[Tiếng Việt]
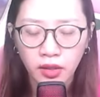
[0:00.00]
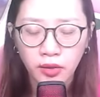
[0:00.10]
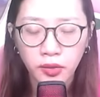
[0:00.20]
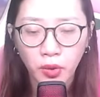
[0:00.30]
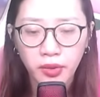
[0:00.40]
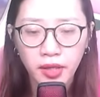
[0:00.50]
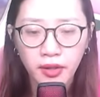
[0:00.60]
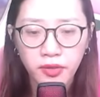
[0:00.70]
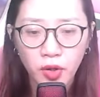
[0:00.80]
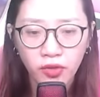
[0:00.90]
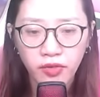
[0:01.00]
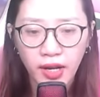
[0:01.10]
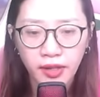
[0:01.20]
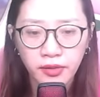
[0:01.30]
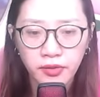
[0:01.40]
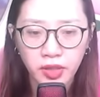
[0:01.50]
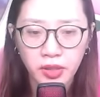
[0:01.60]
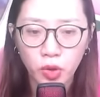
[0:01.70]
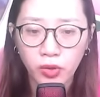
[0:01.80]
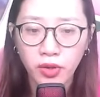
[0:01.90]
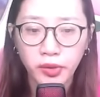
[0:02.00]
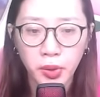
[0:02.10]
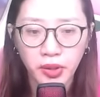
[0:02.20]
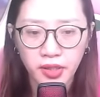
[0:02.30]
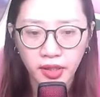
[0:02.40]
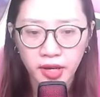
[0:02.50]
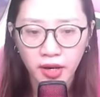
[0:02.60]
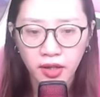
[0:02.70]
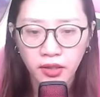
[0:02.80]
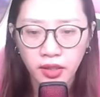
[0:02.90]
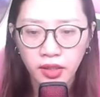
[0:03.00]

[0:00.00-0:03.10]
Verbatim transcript: Đột nhiên đột phá vì một câu chuyện gì đó,